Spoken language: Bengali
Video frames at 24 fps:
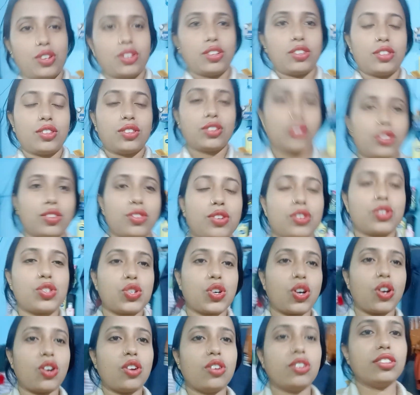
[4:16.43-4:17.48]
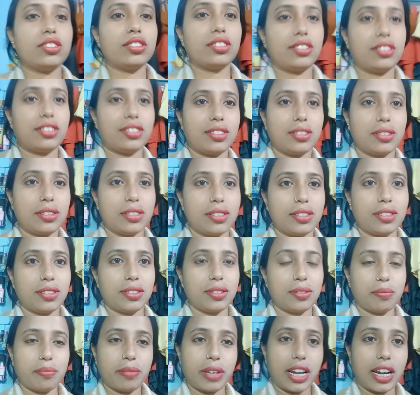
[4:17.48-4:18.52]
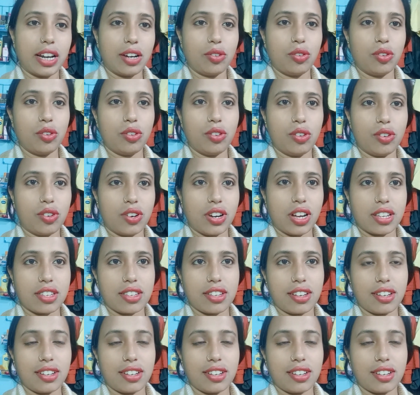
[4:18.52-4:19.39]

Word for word: তো চলো মেলা ঘুরু ঘুরু করে আসি